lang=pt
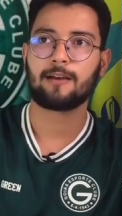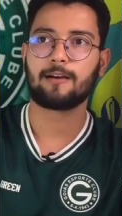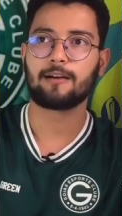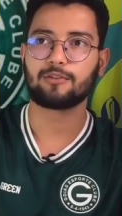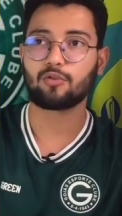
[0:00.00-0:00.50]

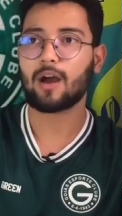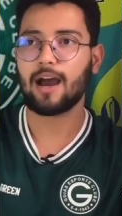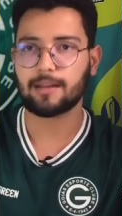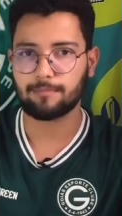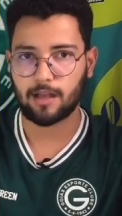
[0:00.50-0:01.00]
ah,
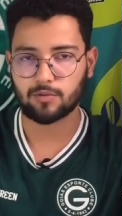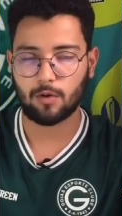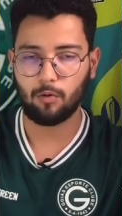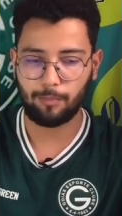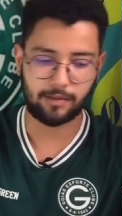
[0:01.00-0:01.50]
jogarem a
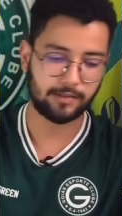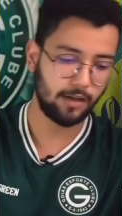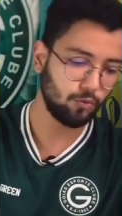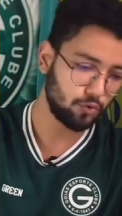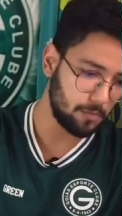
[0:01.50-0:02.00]
sua
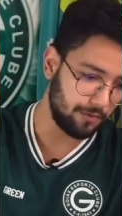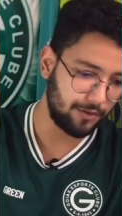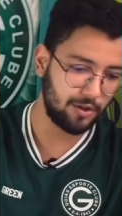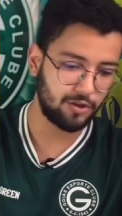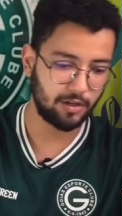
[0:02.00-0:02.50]
competição, o
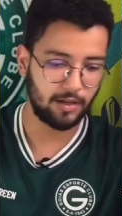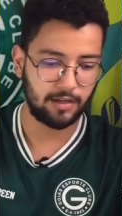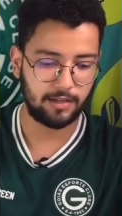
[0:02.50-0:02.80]
sub-20,